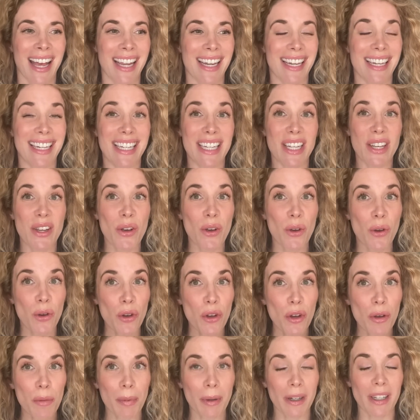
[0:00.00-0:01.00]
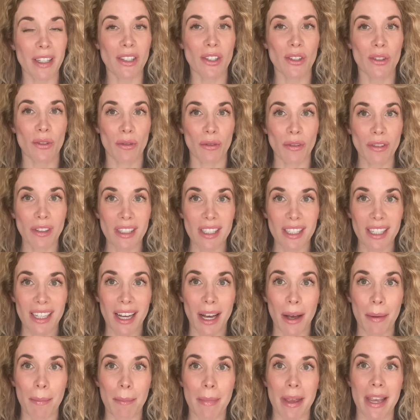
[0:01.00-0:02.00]
die Hybris
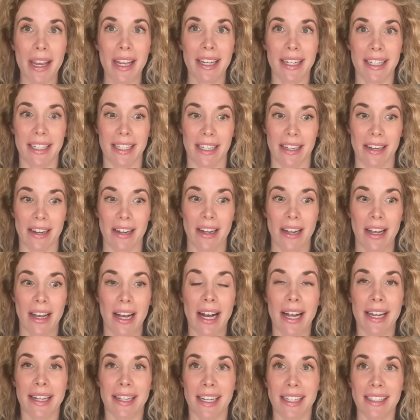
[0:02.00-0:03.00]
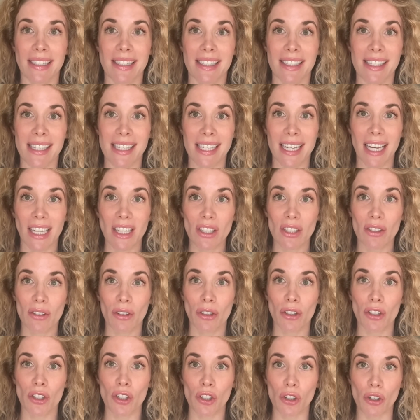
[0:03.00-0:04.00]
unserer Medien, dass sie sich jetzt
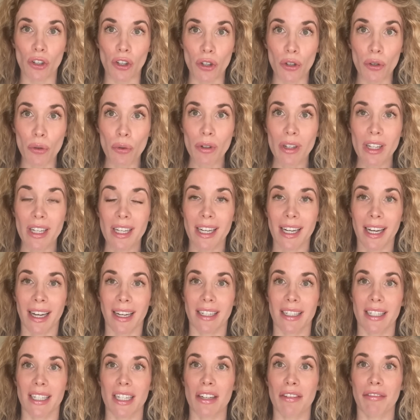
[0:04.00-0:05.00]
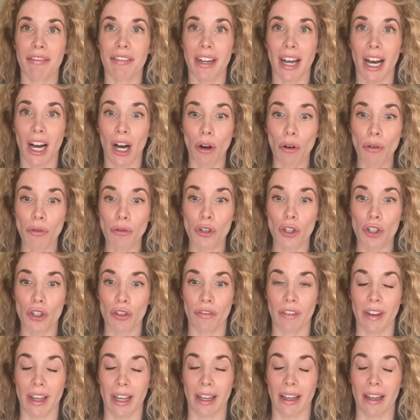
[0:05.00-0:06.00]
noch zu Judikativen
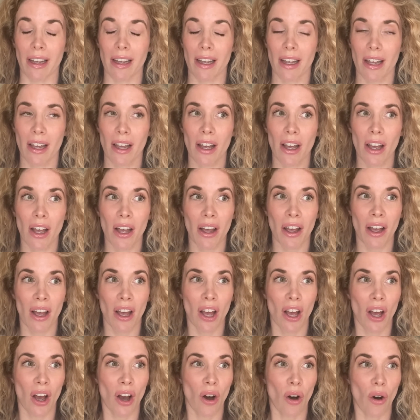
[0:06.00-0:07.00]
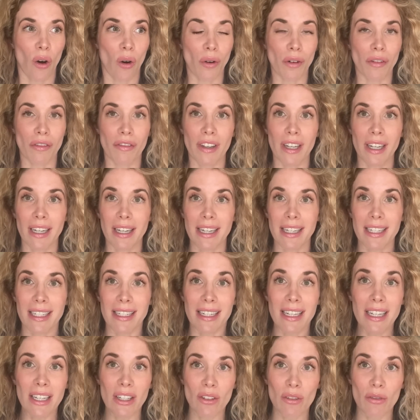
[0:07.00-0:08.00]
aufschwingen und wirklich
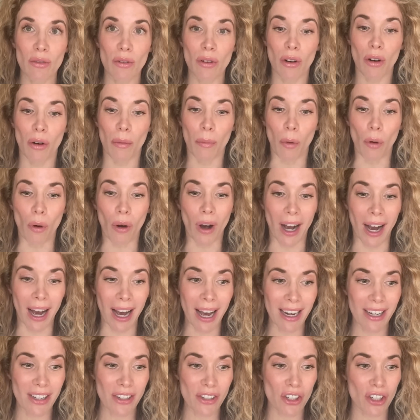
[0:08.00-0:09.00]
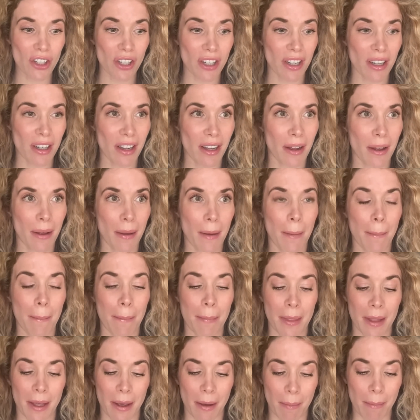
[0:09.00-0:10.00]
nicht nur moralische,
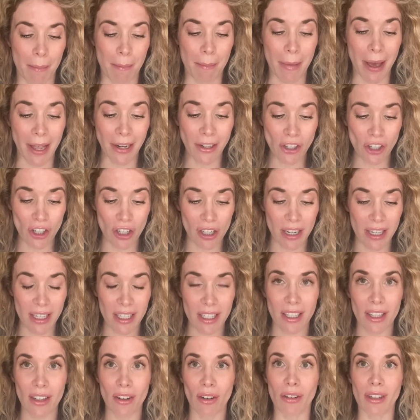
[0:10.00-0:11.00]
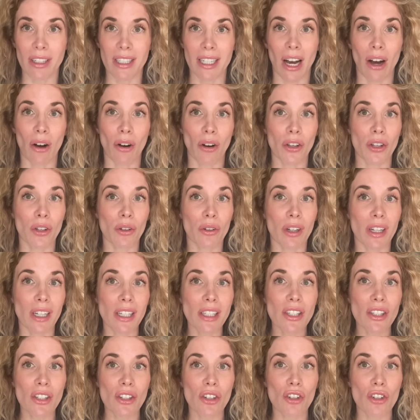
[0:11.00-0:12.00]
menschliche und ja auch
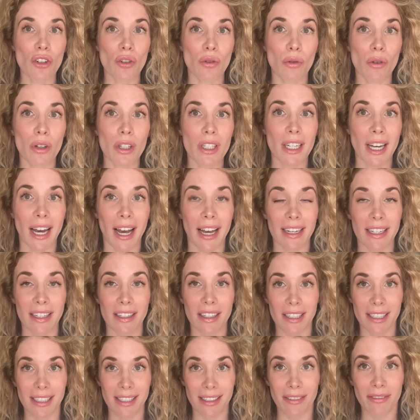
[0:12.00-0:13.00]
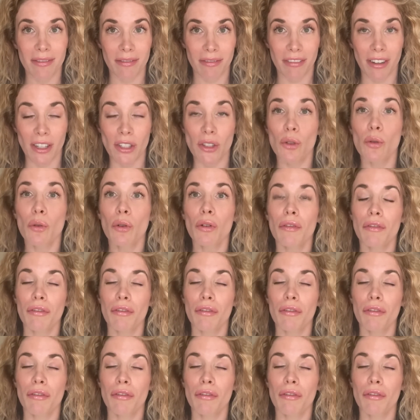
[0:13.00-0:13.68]
juristische Urteile versuchen